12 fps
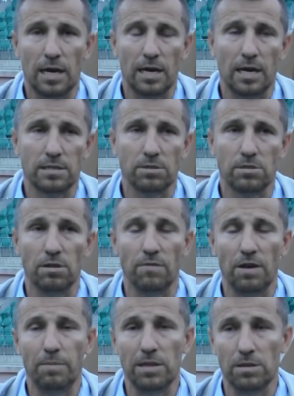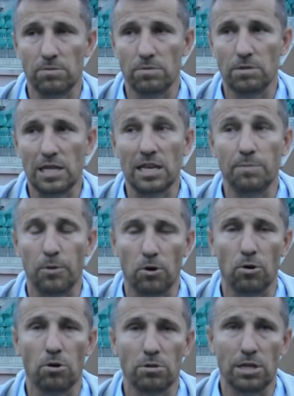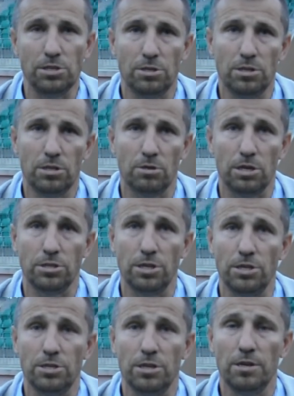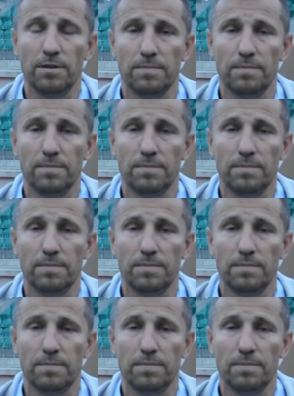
na Sosnowej będą taki proch oglądać coraz częściej.